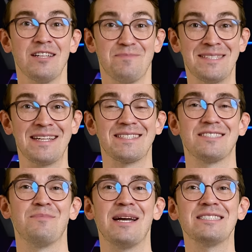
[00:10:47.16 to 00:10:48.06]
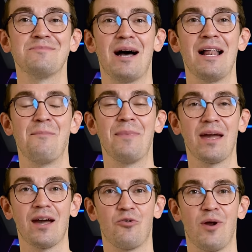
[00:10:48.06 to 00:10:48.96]
SpaceX hat zum ersten Mal
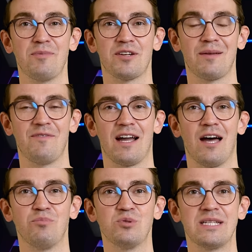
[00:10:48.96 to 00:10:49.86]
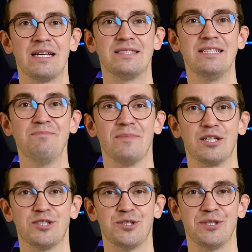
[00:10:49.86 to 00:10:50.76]
mehrere Raptor-Triebwerke an Booster 7
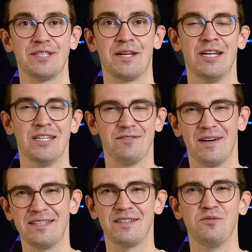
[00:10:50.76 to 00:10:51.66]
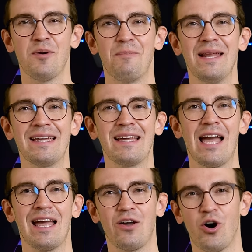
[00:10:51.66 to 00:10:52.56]
gezündet. Soweit ich das
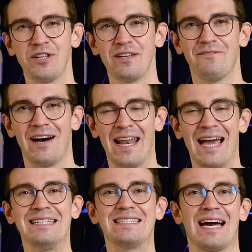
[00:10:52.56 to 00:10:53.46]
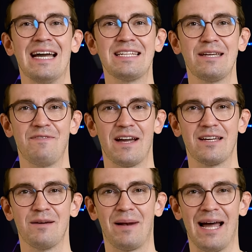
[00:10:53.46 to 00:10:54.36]
überblicken konnte, waren eigentlich drei
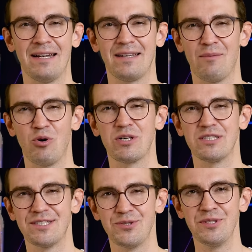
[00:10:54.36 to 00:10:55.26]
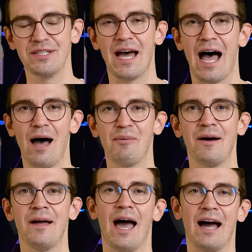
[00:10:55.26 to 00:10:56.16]
Triebwerke geplant. Die haben auch gezündet,
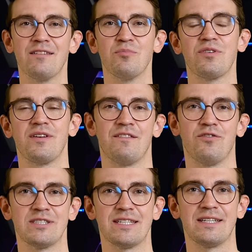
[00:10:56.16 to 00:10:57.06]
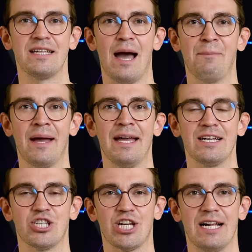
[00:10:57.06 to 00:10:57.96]
aber eins musste dann vorzeitig
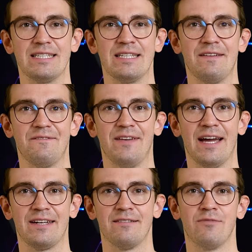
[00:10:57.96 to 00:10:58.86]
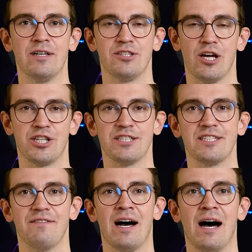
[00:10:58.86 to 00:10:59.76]
abgeschaltet werden. Der
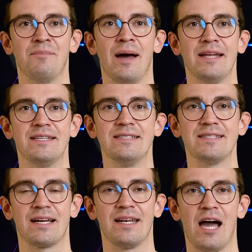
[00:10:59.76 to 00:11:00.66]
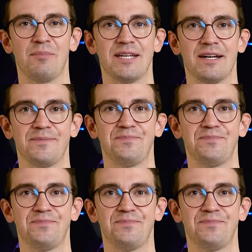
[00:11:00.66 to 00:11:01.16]
Test, der war am Dienstagnachmittag.